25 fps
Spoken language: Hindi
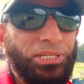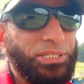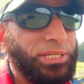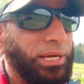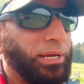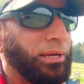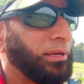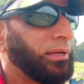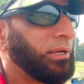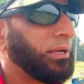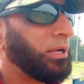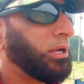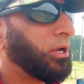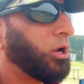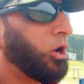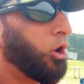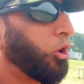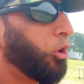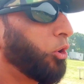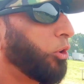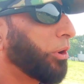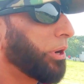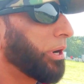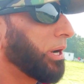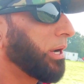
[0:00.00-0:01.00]
आवाज़ें
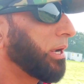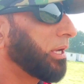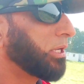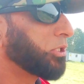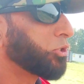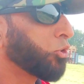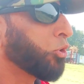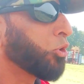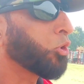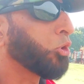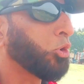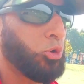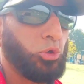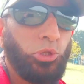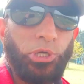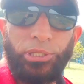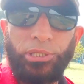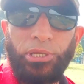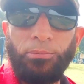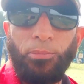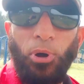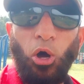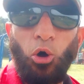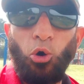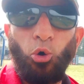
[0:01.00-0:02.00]
और जो
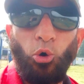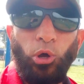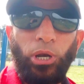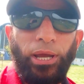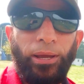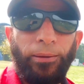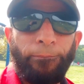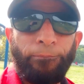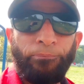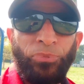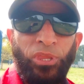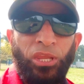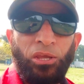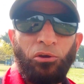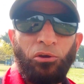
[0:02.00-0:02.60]
कुदरती माहौल है